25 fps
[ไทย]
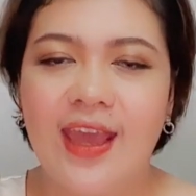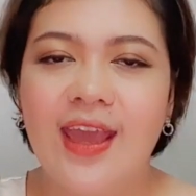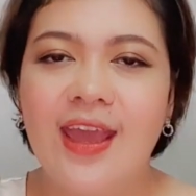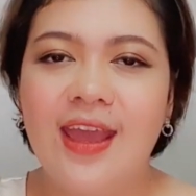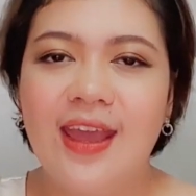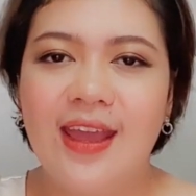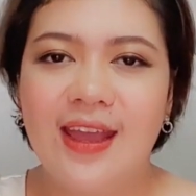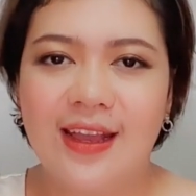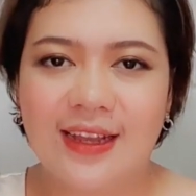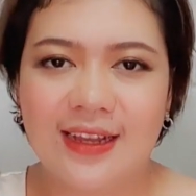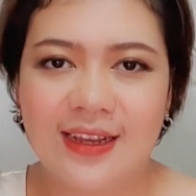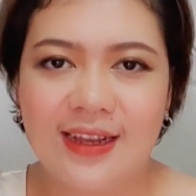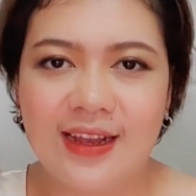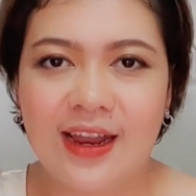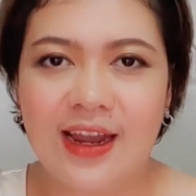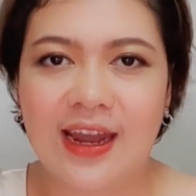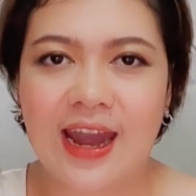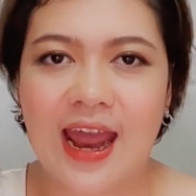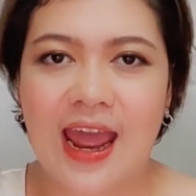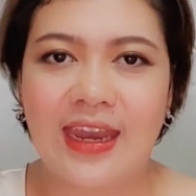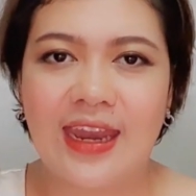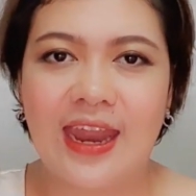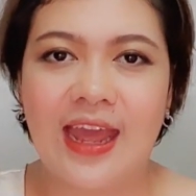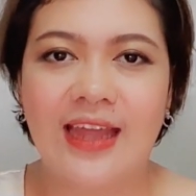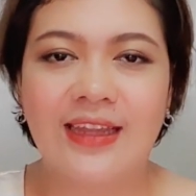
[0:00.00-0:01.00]
คืออะไร
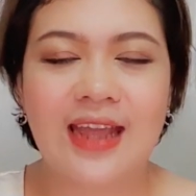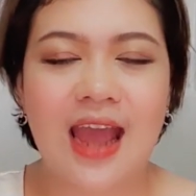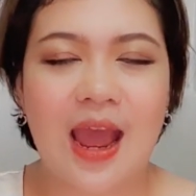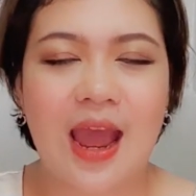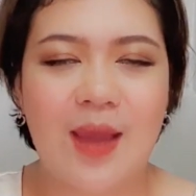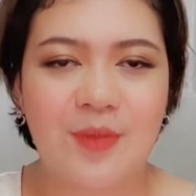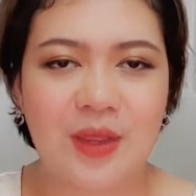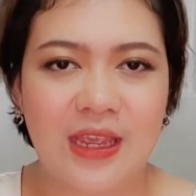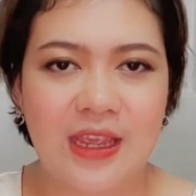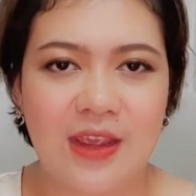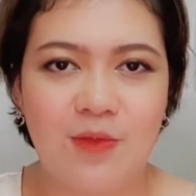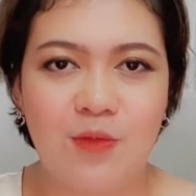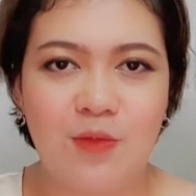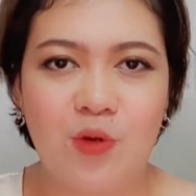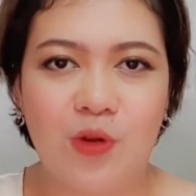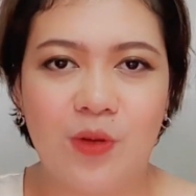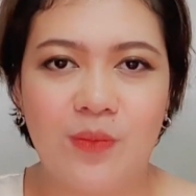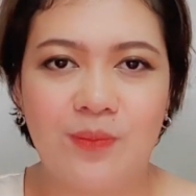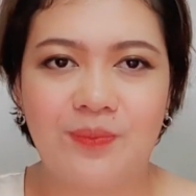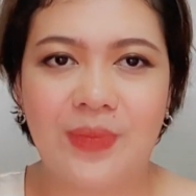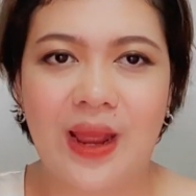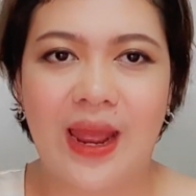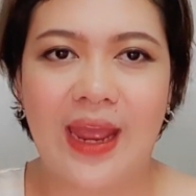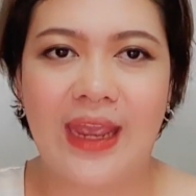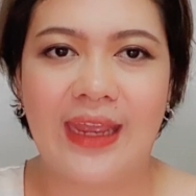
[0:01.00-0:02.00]
เนี่ยถามอย่างนี้วน
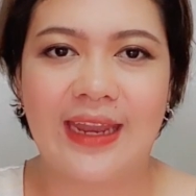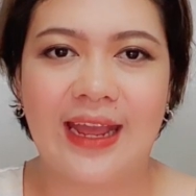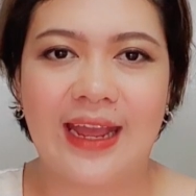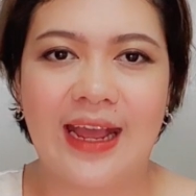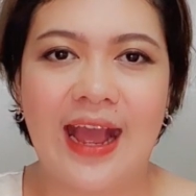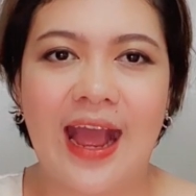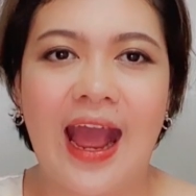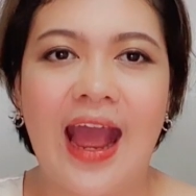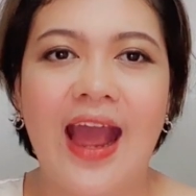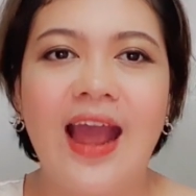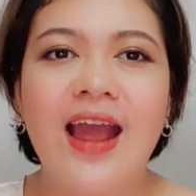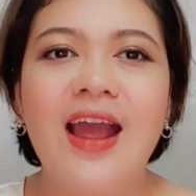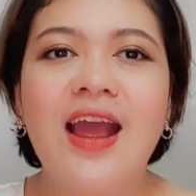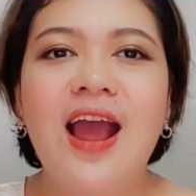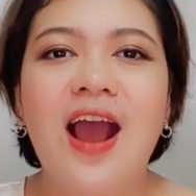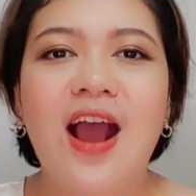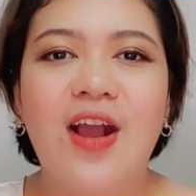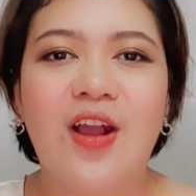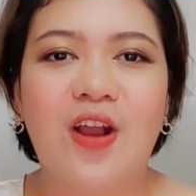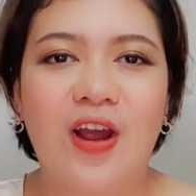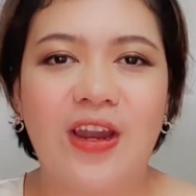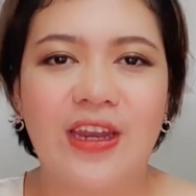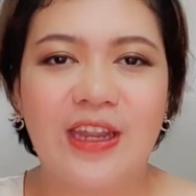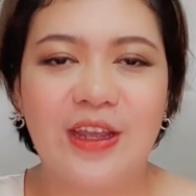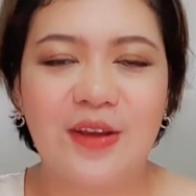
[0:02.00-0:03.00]
ไปนะคะก่
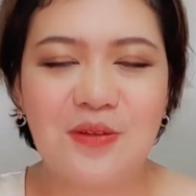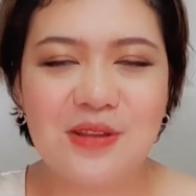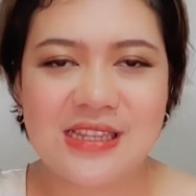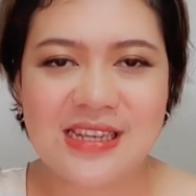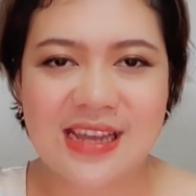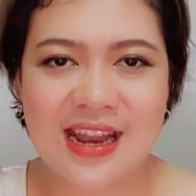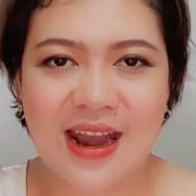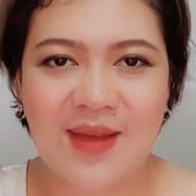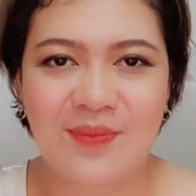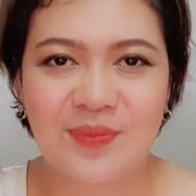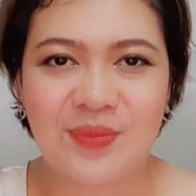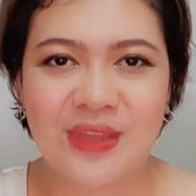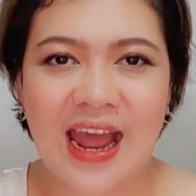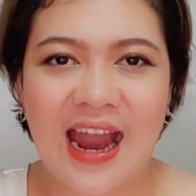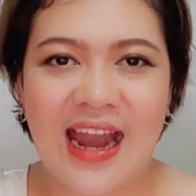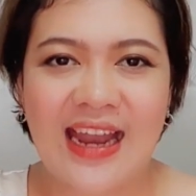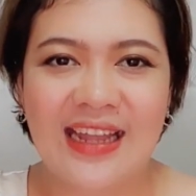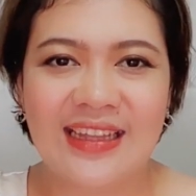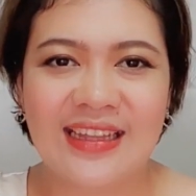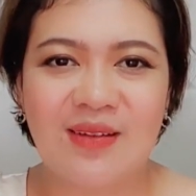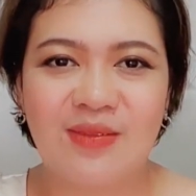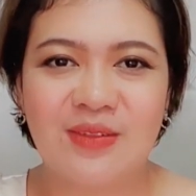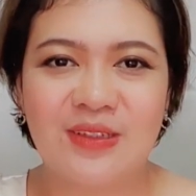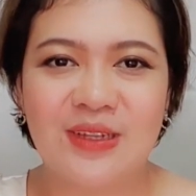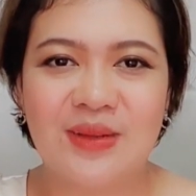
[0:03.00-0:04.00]
อนที่คุณจะหลับตาและ
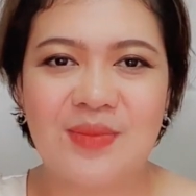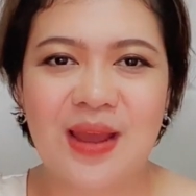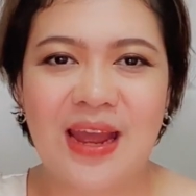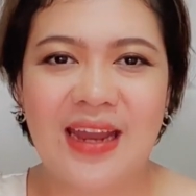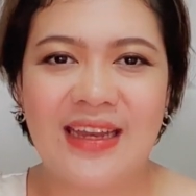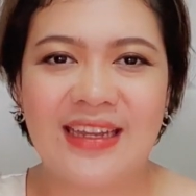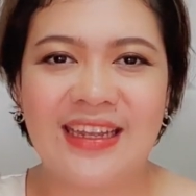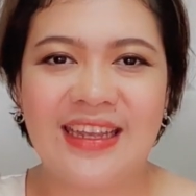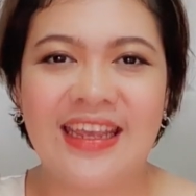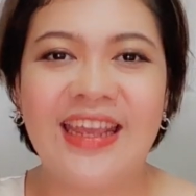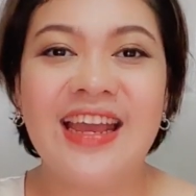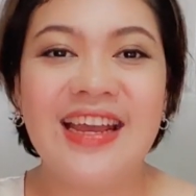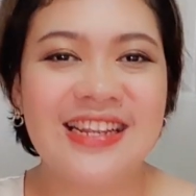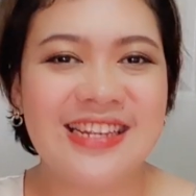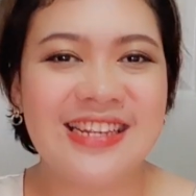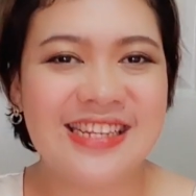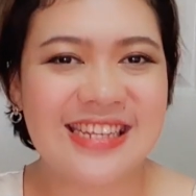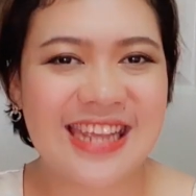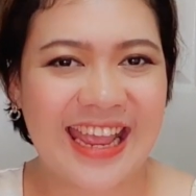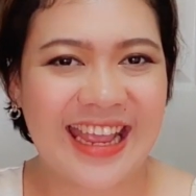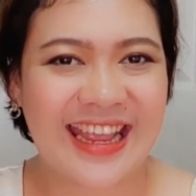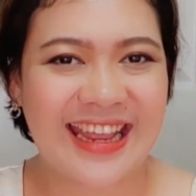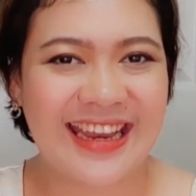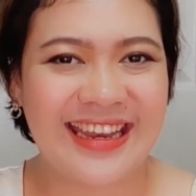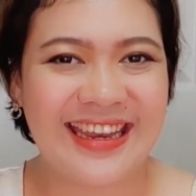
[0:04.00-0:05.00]
ทำสมาธิเช็ค
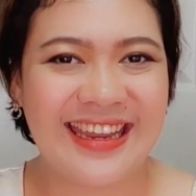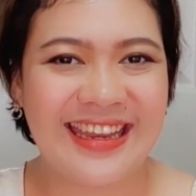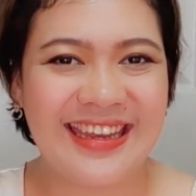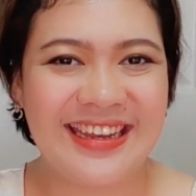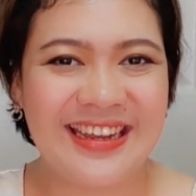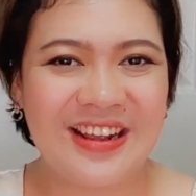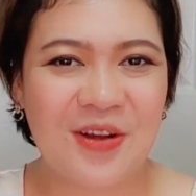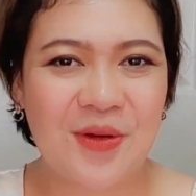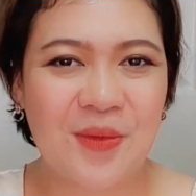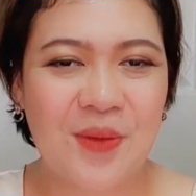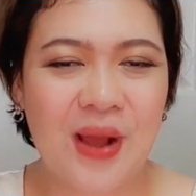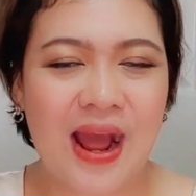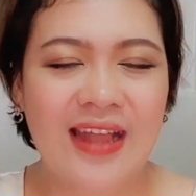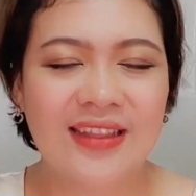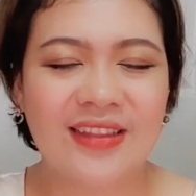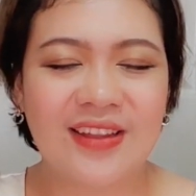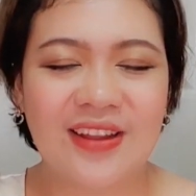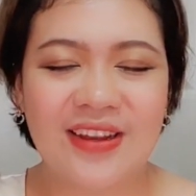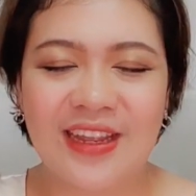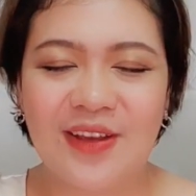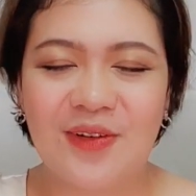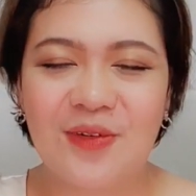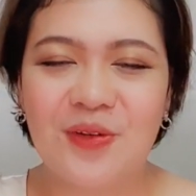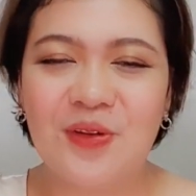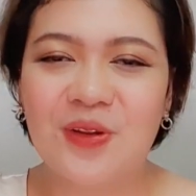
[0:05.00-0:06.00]
กันนิดนึงว่าตอน
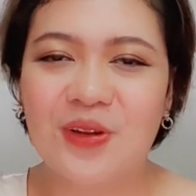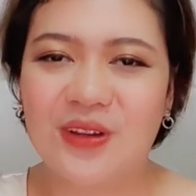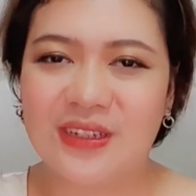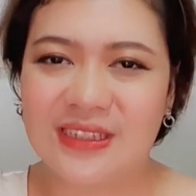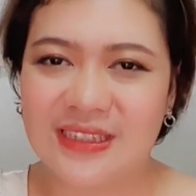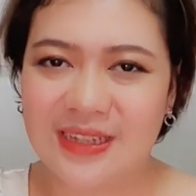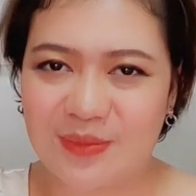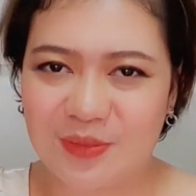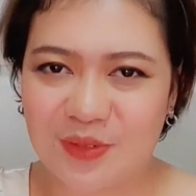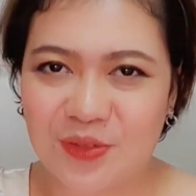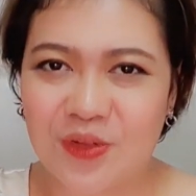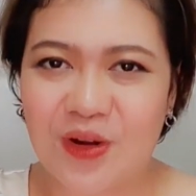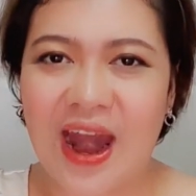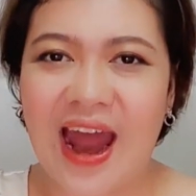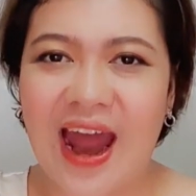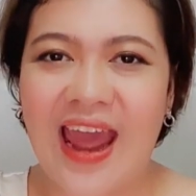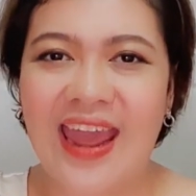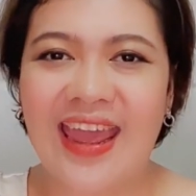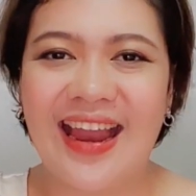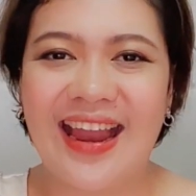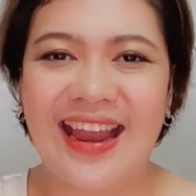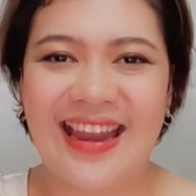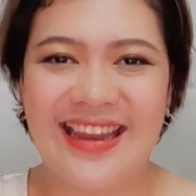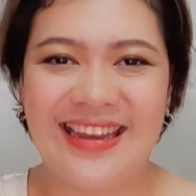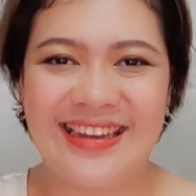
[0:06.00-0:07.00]
นี้คุณกด subscribe
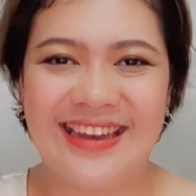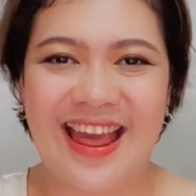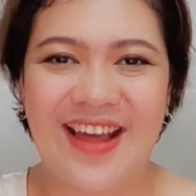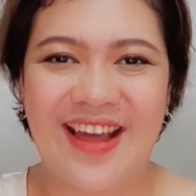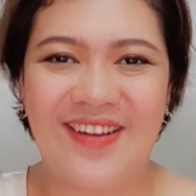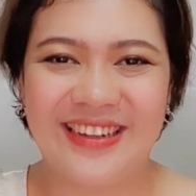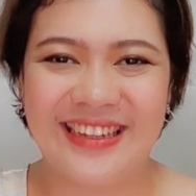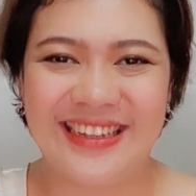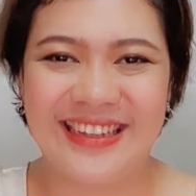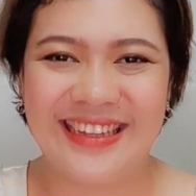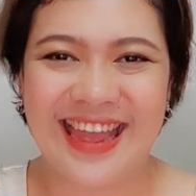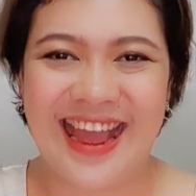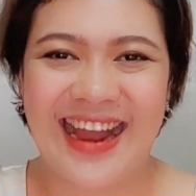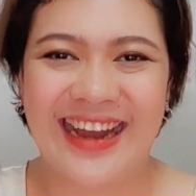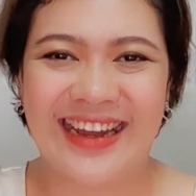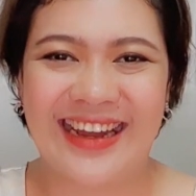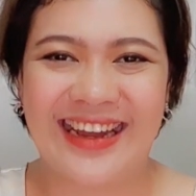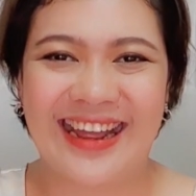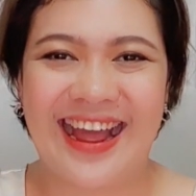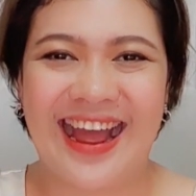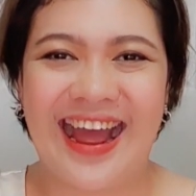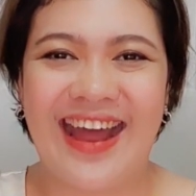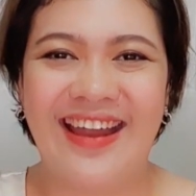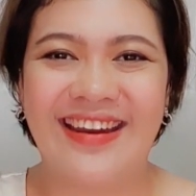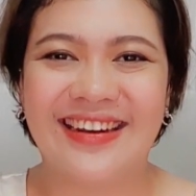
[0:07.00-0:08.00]
อลิซแล้วหรือยังนะ
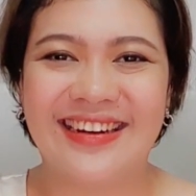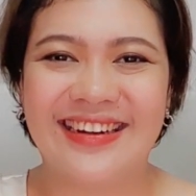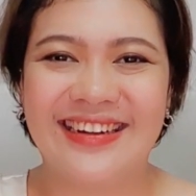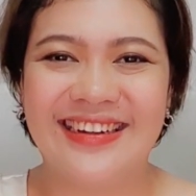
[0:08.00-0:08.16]
คะหรือ